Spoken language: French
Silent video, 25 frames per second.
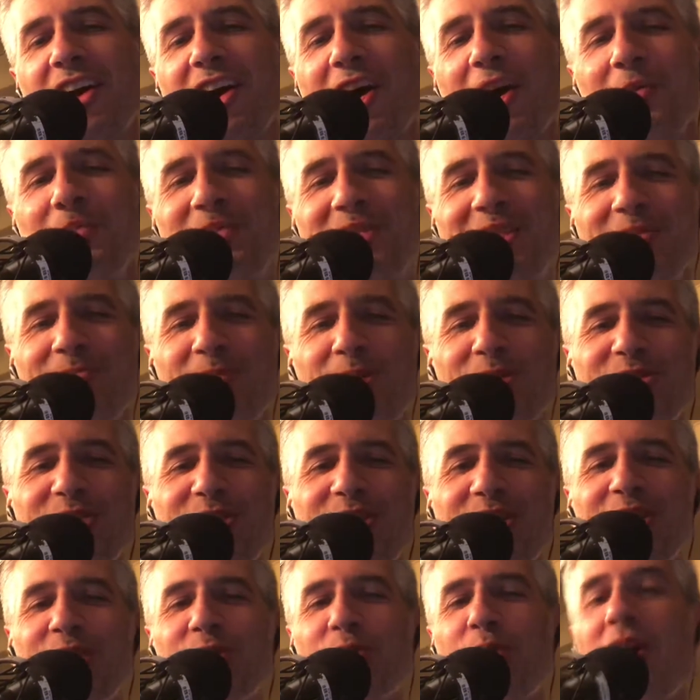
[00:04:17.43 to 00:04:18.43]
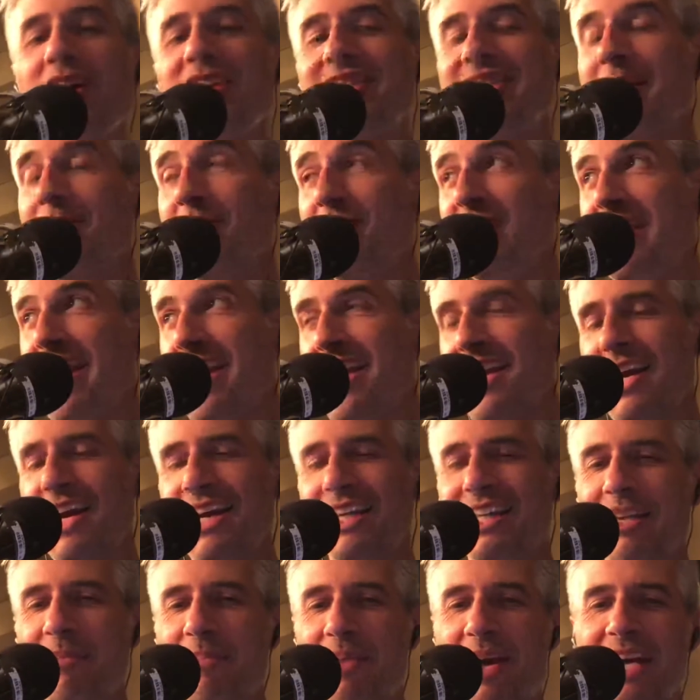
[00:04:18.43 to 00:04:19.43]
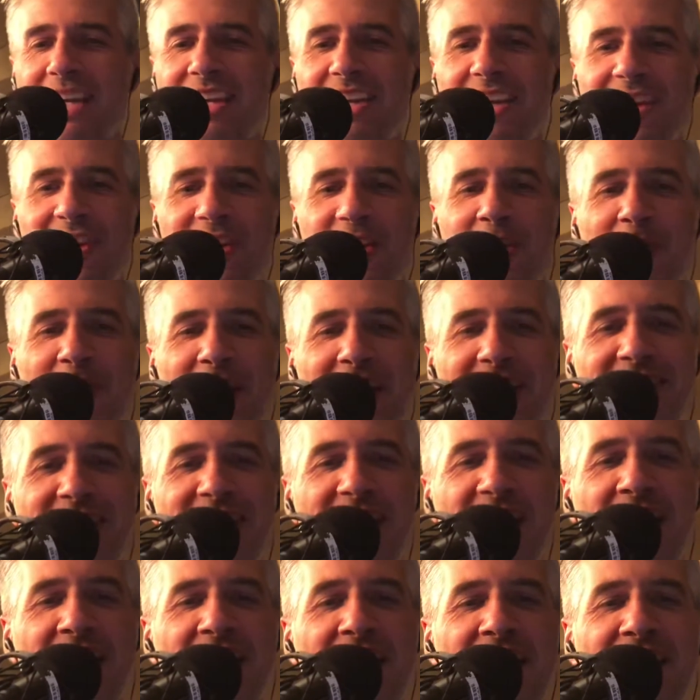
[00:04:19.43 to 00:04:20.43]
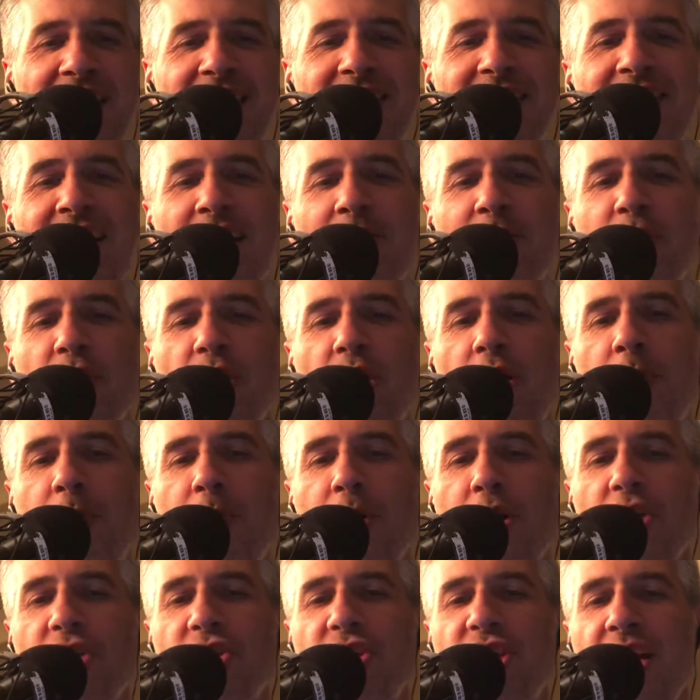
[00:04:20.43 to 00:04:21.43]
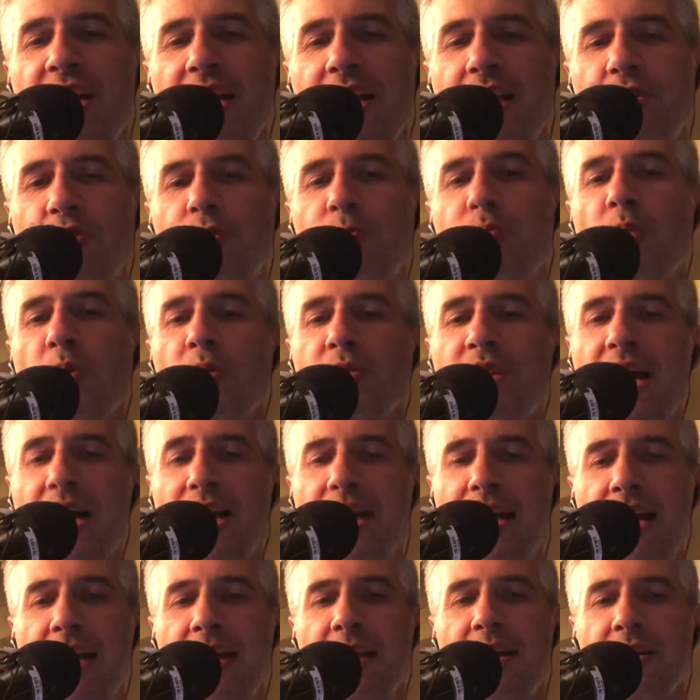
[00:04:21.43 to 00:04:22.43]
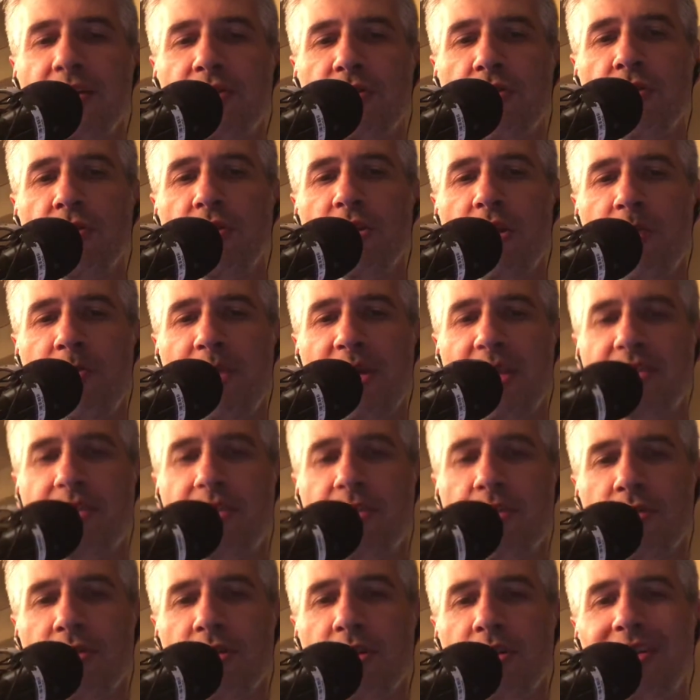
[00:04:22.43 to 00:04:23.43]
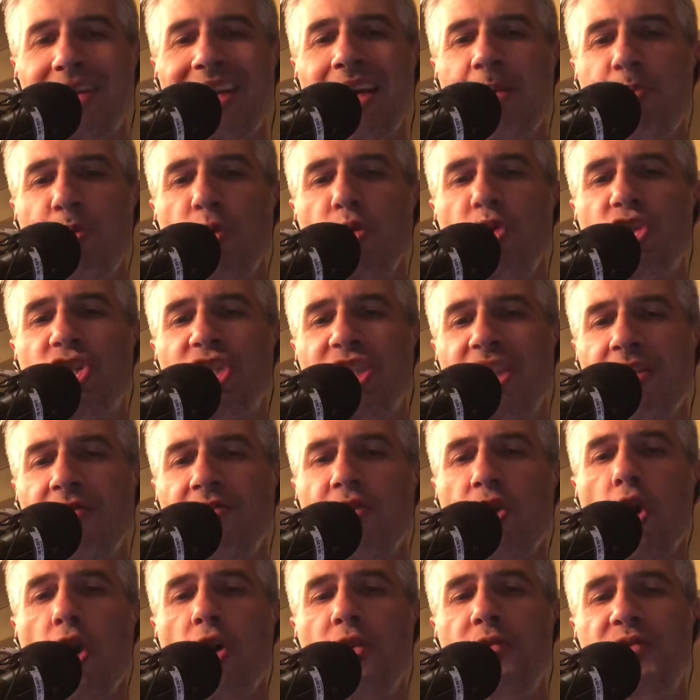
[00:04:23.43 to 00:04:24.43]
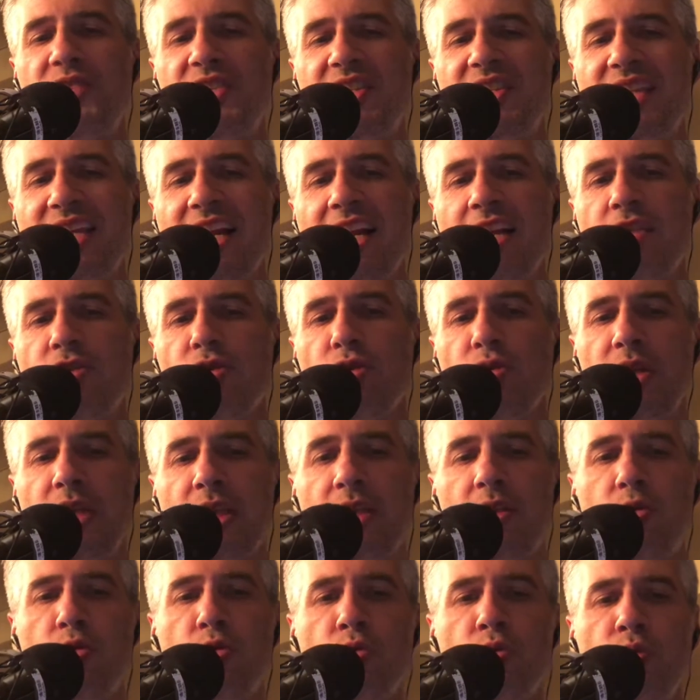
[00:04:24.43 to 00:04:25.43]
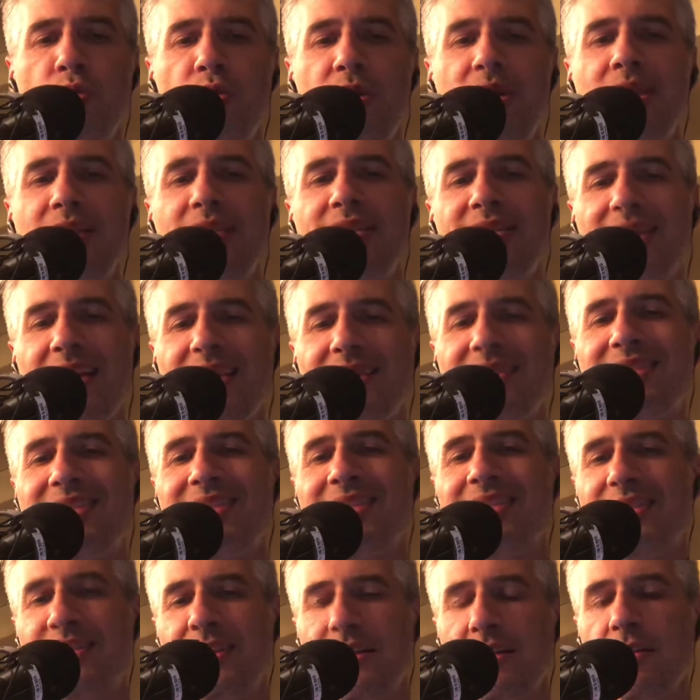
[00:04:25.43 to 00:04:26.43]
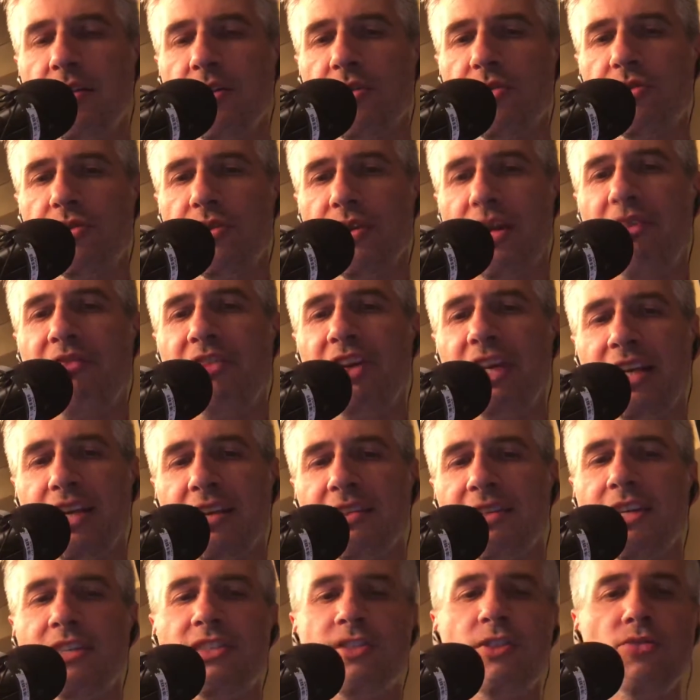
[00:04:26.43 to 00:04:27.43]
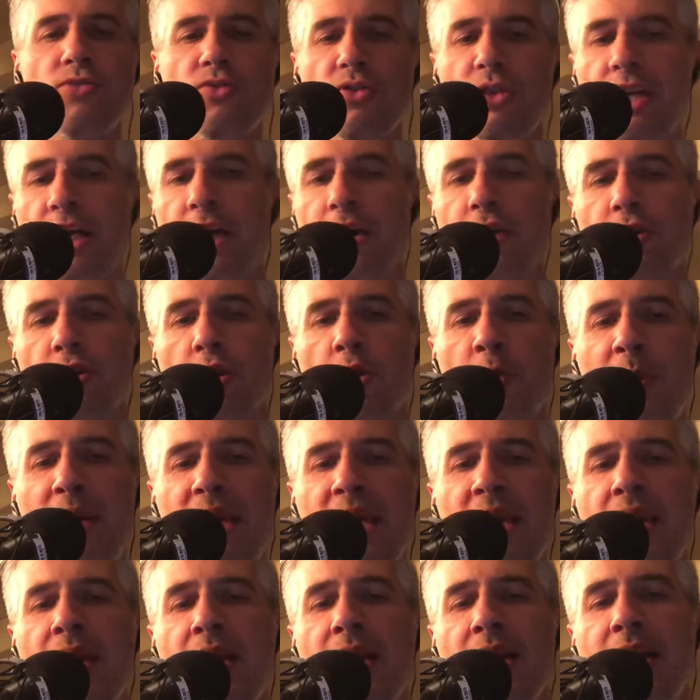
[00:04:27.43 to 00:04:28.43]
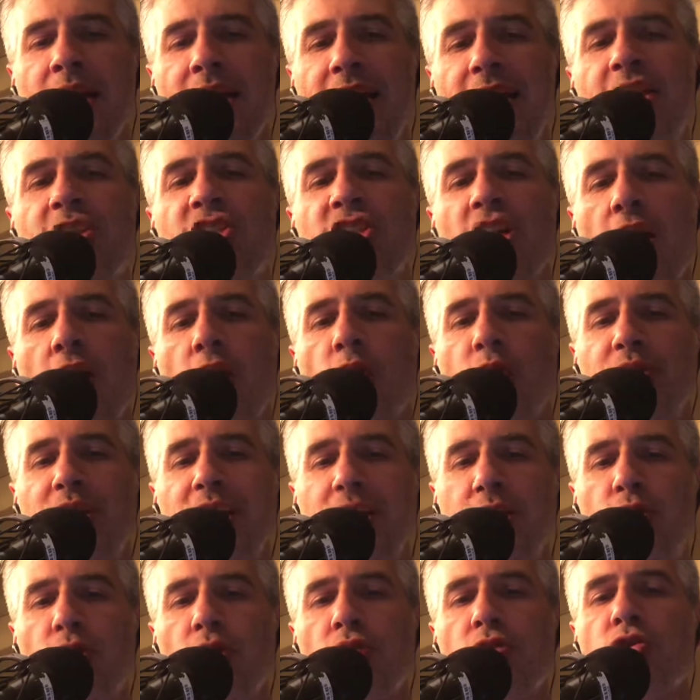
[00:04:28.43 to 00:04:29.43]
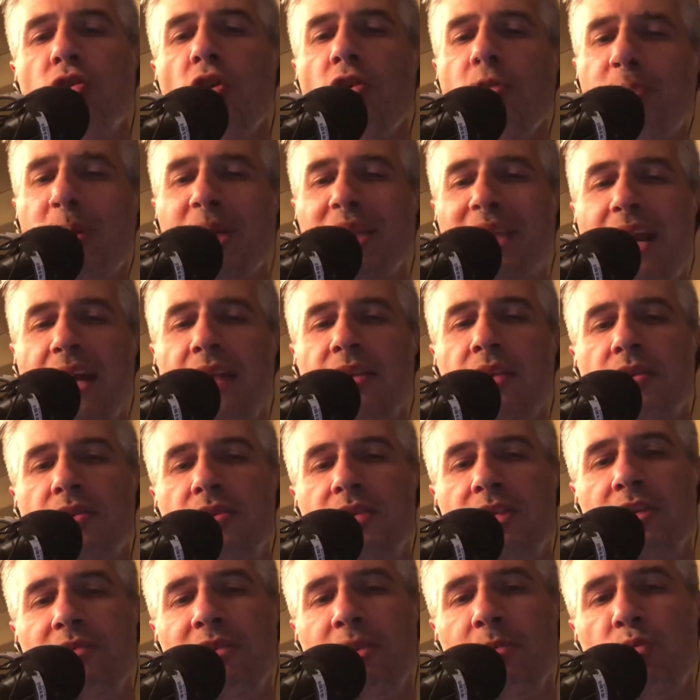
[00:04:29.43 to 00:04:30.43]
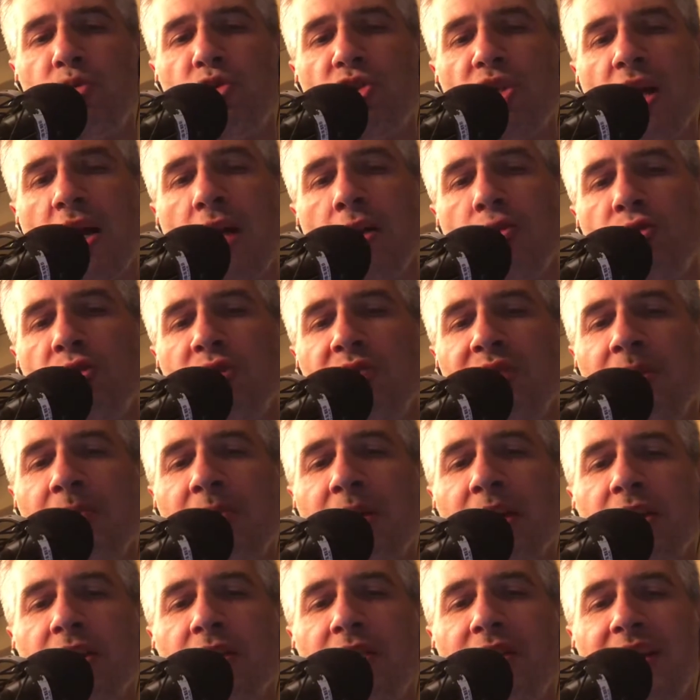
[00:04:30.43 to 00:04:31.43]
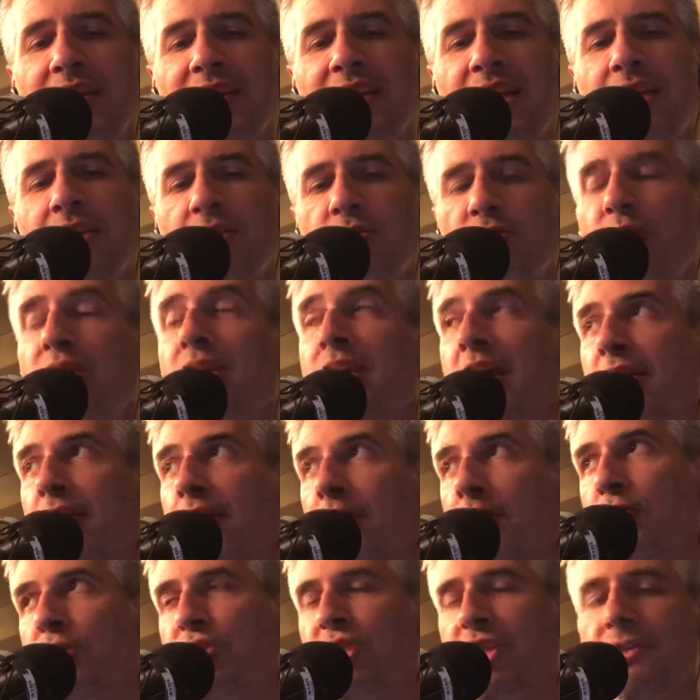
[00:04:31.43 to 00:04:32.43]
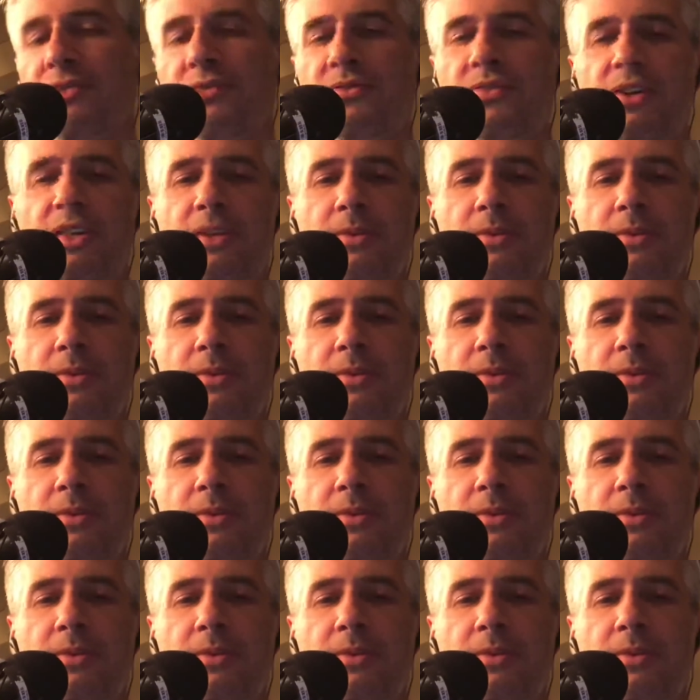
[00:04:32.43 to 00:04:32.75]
Un petit mot sur le troisième lien à Québec euh, maintenant. Il semble que le projet ait du plomb dans l'aile, entre autres parce qu'on a très peu de chiffres officiels sur les coûts ou des statistiques sur la fréquentation, sur les retombées. Les gens ont des doutes, sauf peut-être Sylvain Bouchard du FM 93. Lui, il y en a un chiffre.